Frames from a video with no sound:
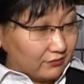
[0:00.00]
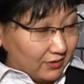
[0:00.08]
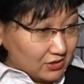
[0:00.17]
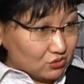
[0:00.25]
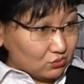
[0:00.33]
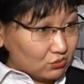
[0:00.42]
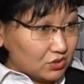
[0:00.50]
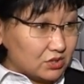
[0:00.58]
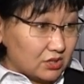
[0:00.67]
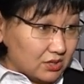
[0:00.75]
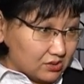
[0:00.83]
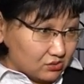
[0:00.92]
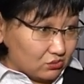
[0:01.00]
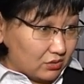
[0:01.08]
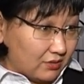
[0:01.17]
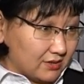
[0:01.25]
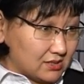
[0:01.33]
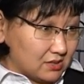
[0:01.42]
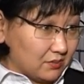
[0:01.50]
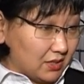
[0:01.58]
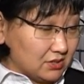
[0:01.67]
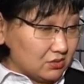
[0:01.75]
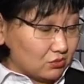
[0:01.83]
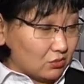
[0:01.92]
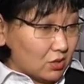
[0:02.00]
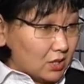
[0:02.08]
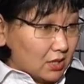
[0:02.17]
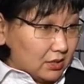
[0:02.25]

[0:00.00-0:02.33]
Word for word: важную и интересную для вас тематику,